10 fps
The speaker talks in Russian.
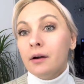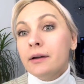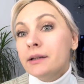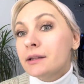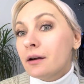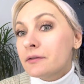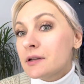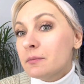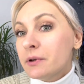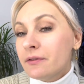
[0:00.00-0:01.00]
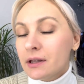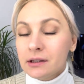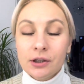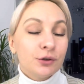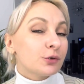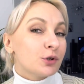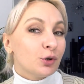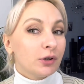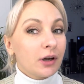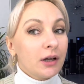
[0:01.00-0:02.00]
итак, всем привет. Ну
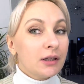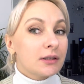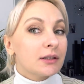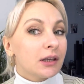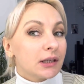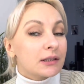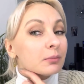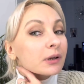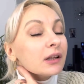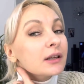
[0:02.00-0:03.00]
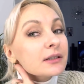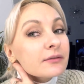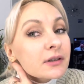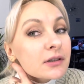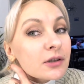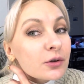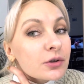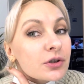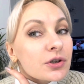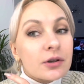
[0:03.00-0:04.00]
что, наконец-то я забрала свои
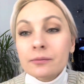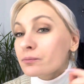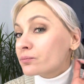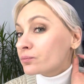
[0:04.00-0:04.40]
сережечки.